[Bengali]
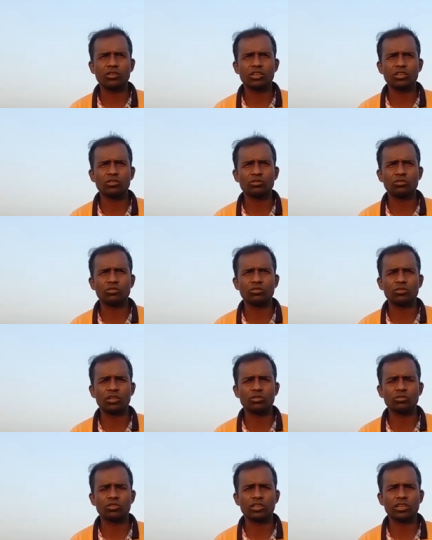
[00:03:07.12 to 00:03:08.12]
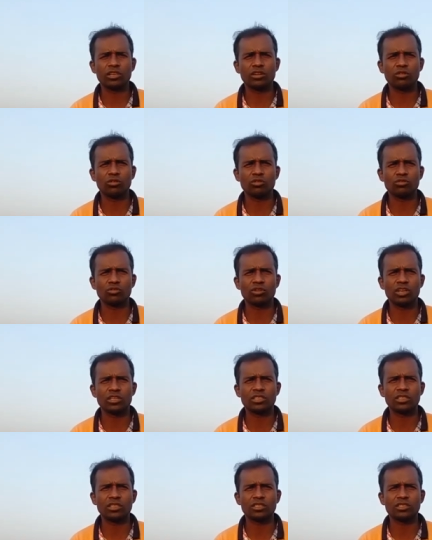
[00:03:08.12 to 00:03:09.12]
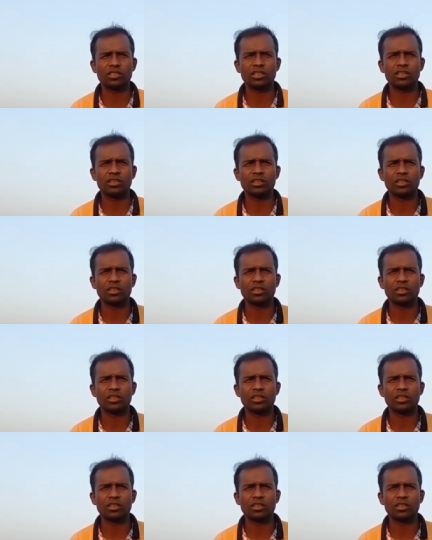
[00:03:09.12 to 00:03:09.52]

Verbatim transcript: অনেক দূর দূরান্ত থেকে লোকজন আসে সেই